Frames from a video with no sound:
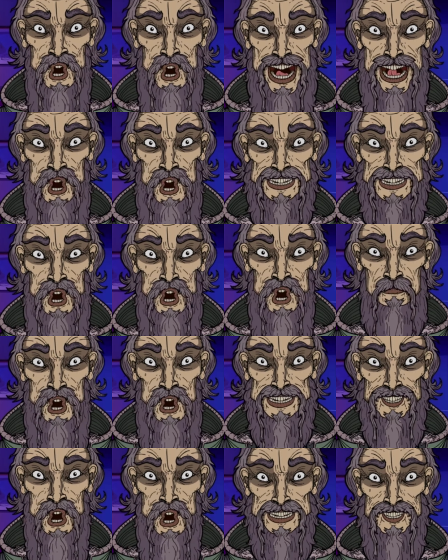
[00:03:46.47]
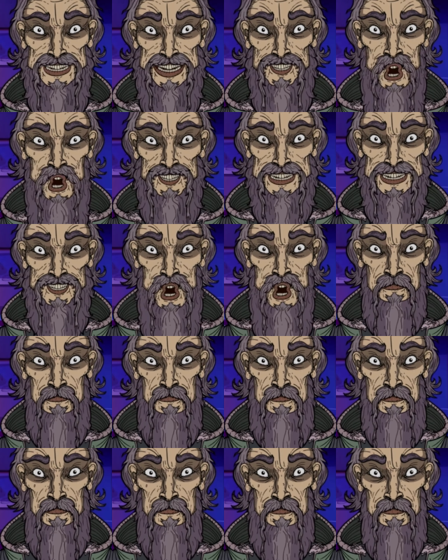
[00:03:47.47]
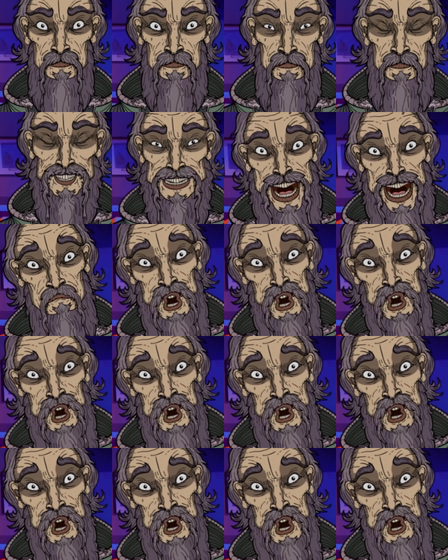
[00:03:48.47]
শরীরে কাঁপন ধরিয়ে দিচ্ছে তাই